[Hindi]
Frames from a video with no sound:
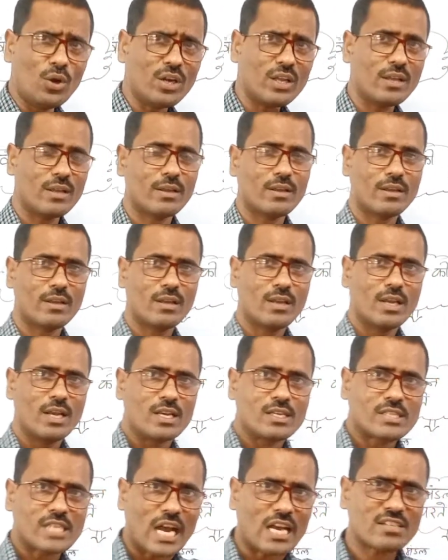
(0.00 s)
और
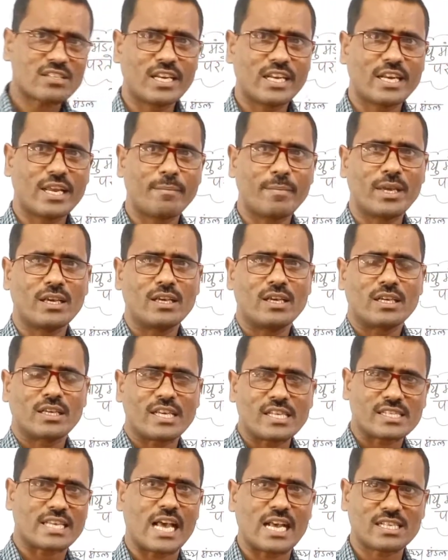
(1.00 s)
सांस लेने में
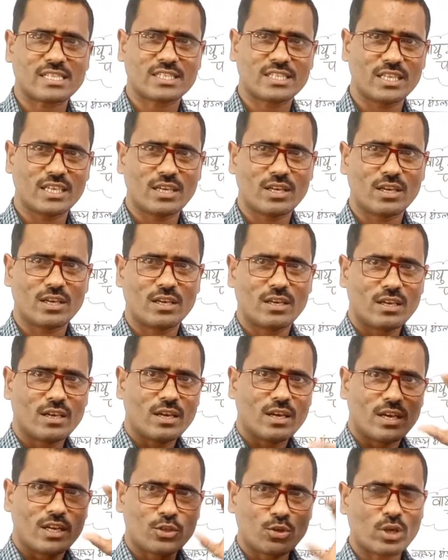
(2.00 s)
किस गैस की
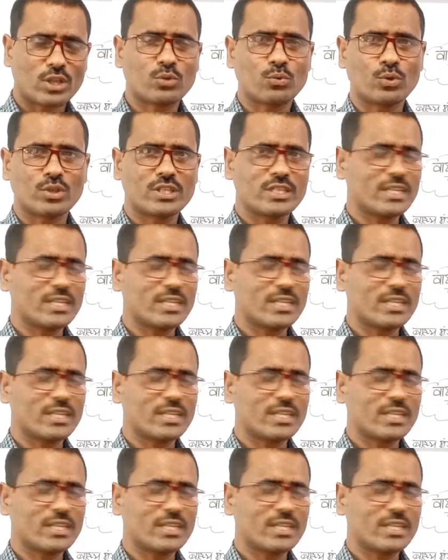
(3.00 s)
ज़रूरत